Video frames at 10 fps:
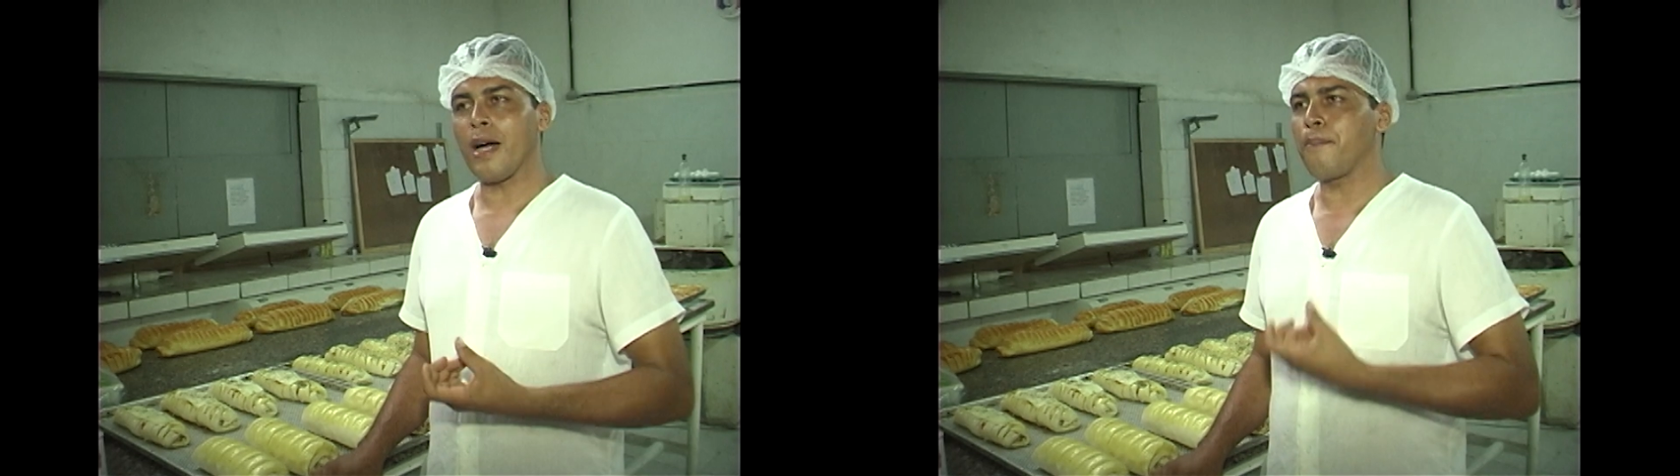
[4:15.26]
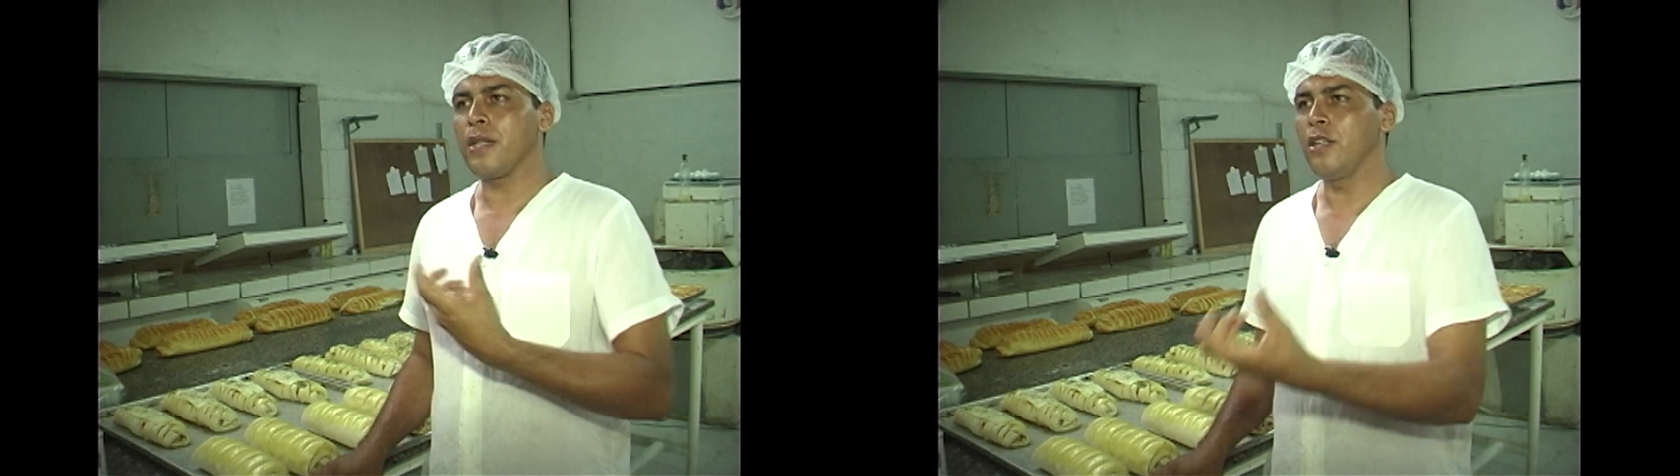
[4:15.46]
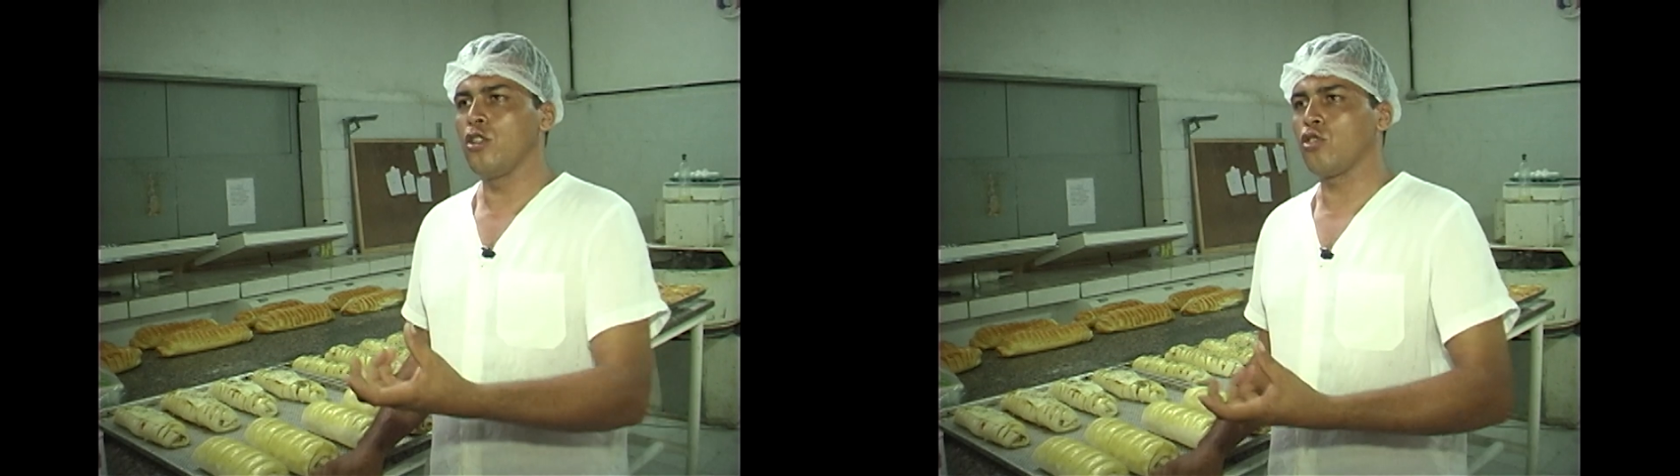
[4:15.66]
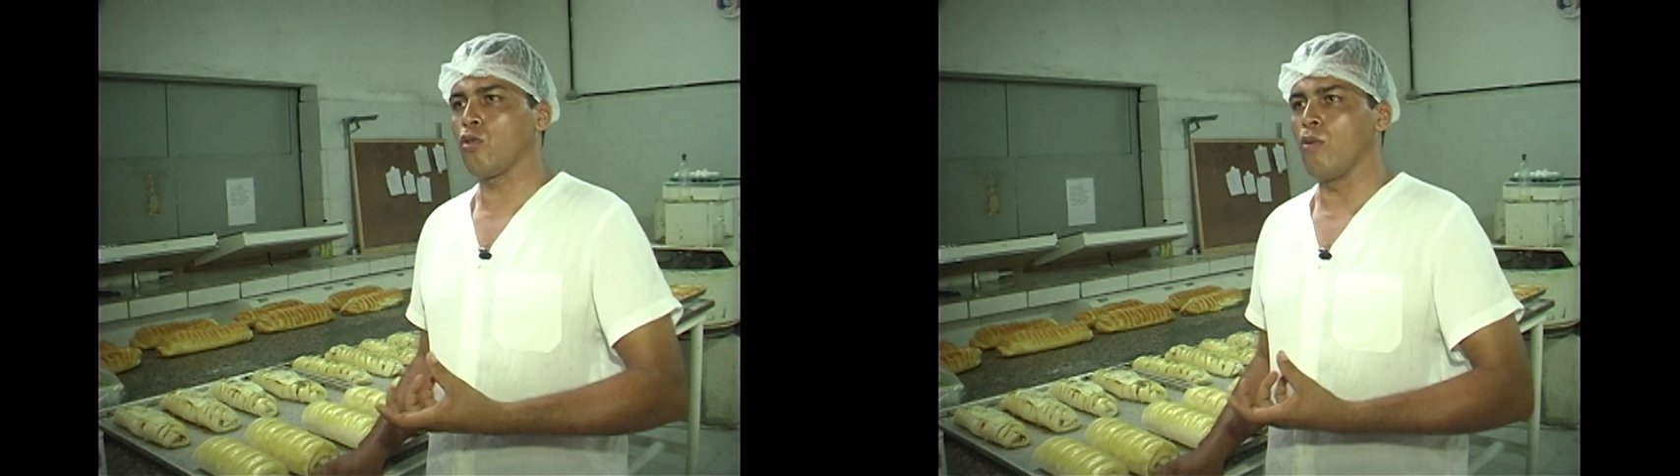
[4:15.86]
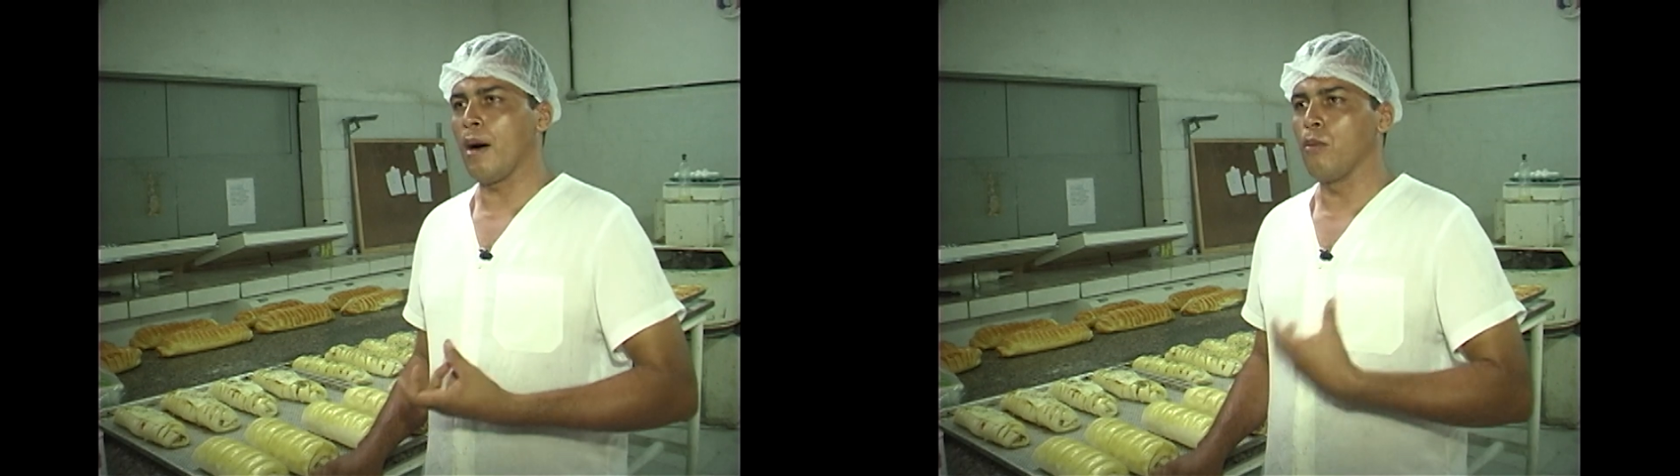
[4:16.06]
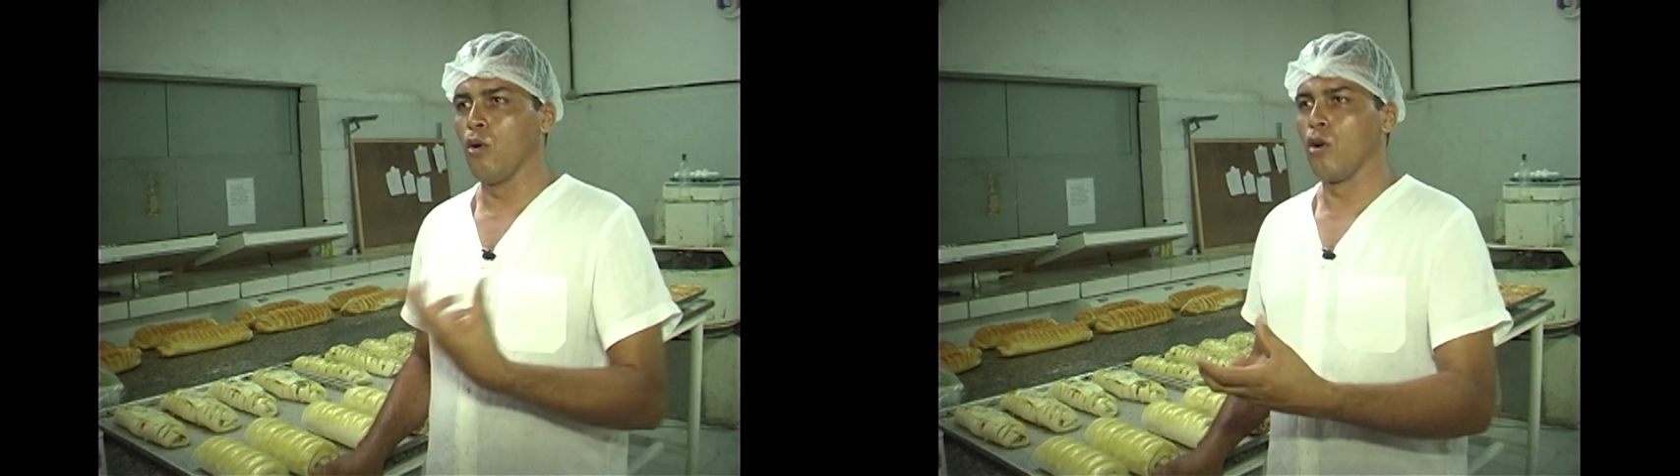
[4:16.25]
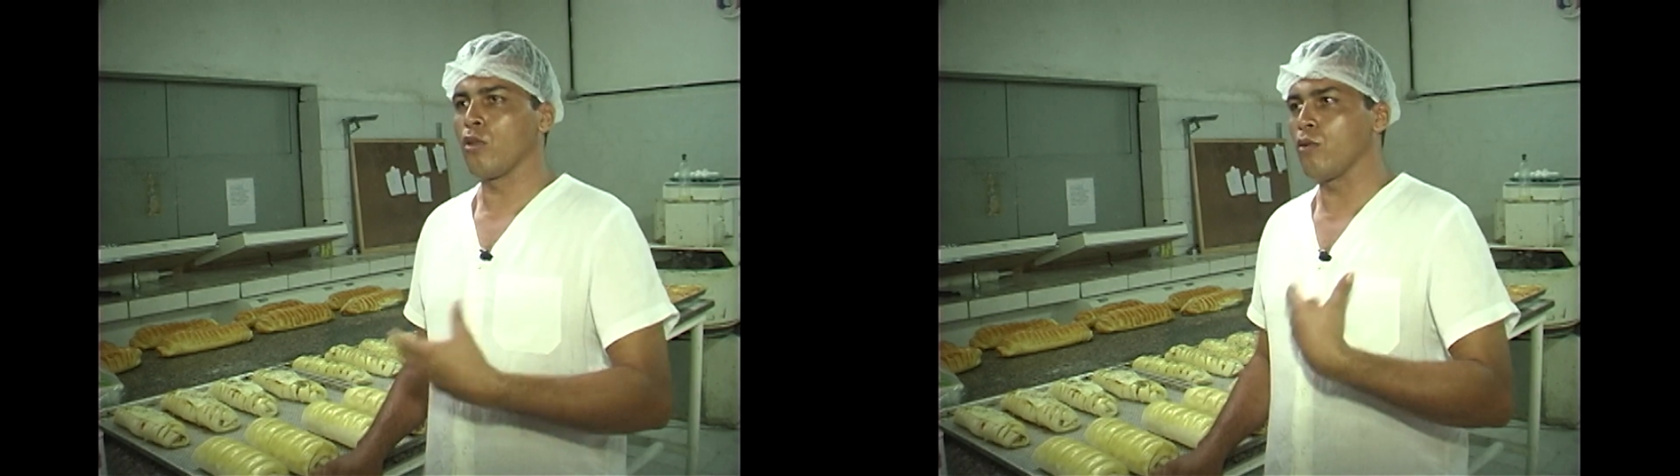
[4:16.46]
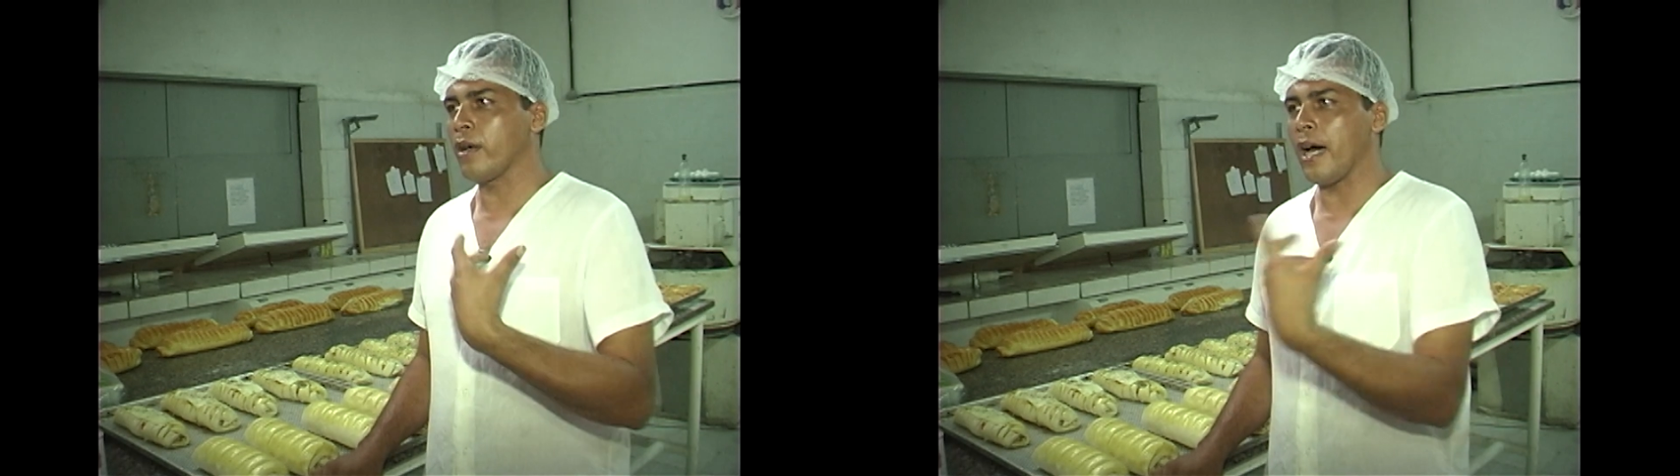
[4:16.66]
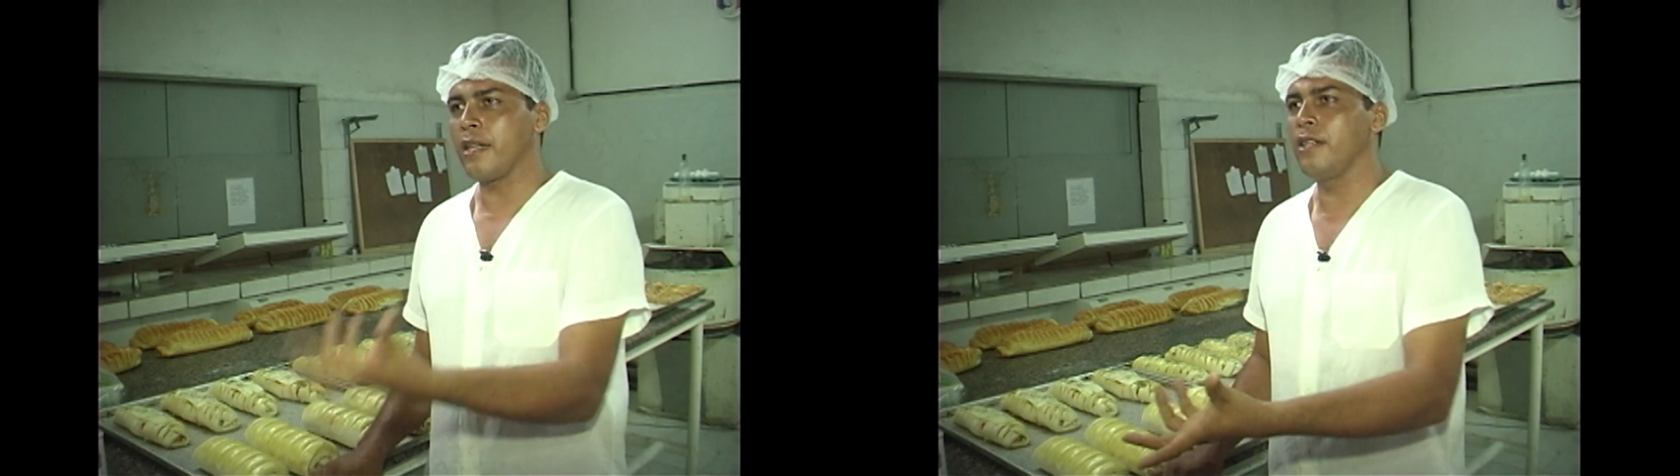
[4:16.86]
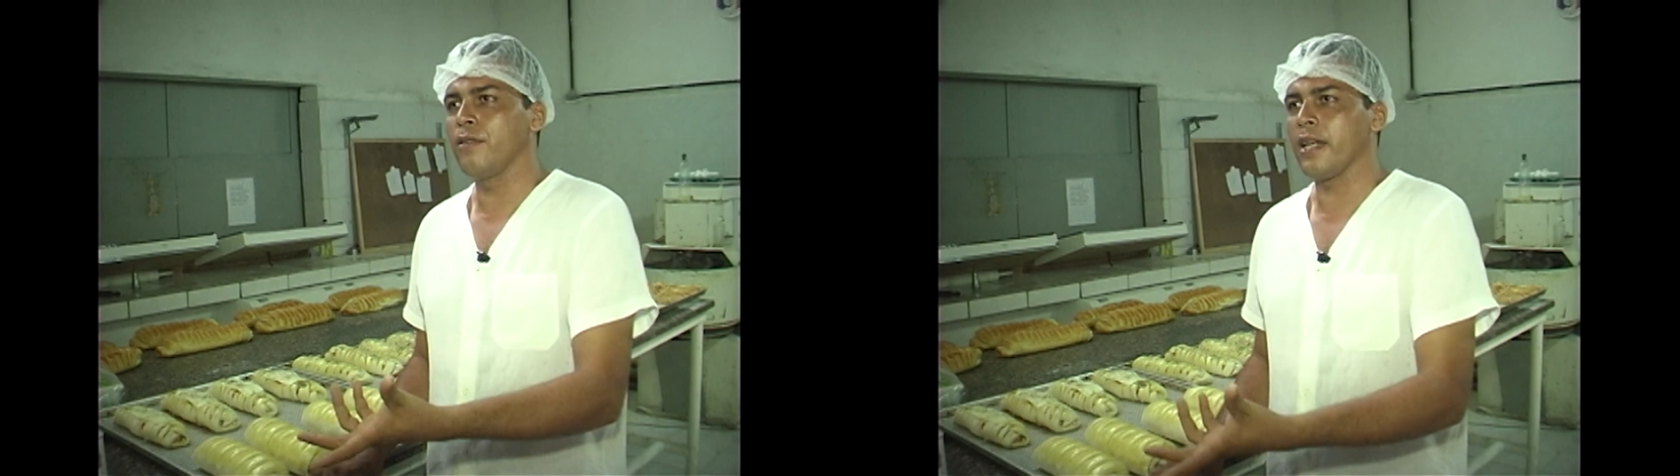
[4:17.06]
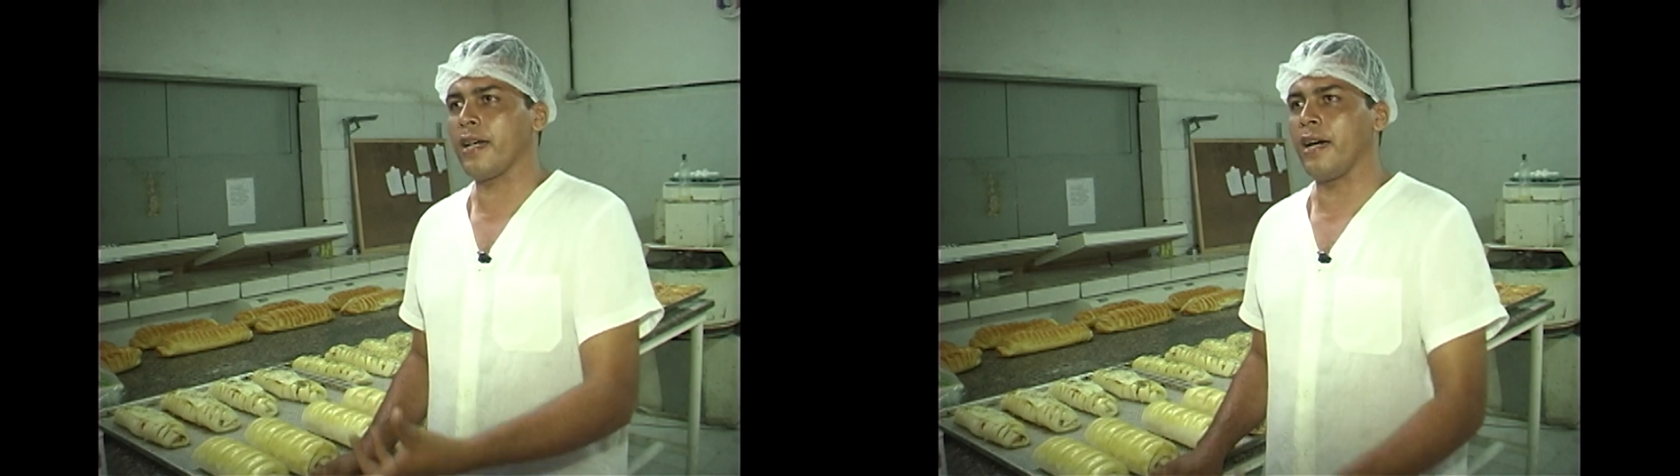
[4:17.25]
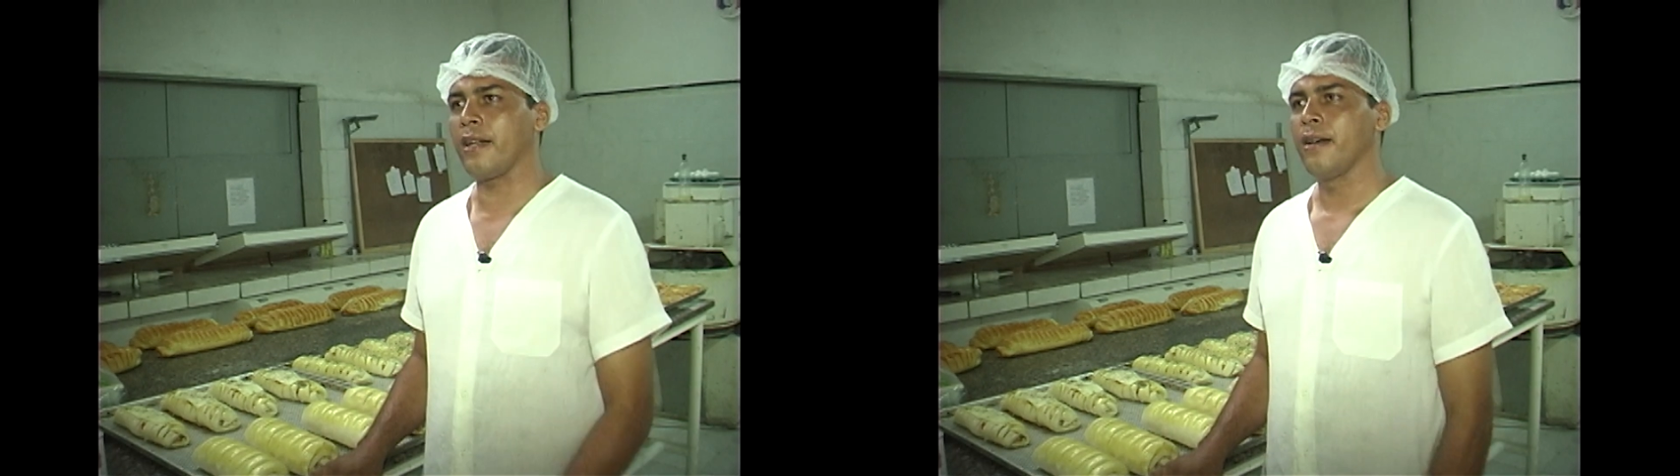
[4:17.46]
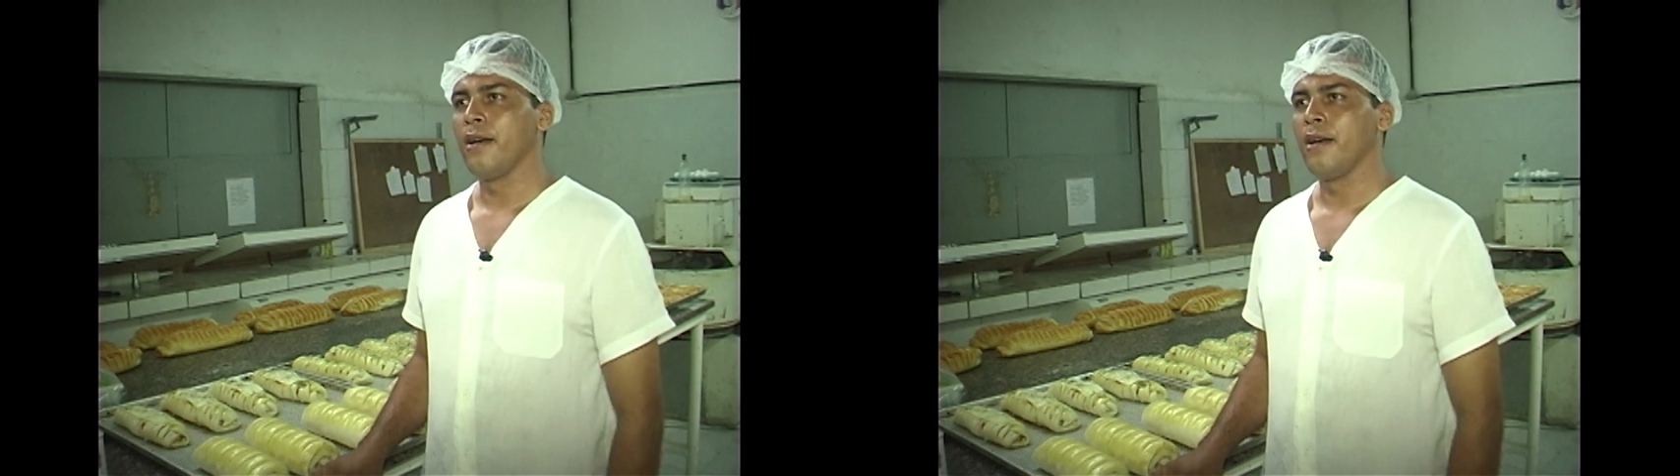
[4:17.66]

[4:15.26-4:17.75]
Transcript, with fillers: capricho, com amor, com carinho, né, cara?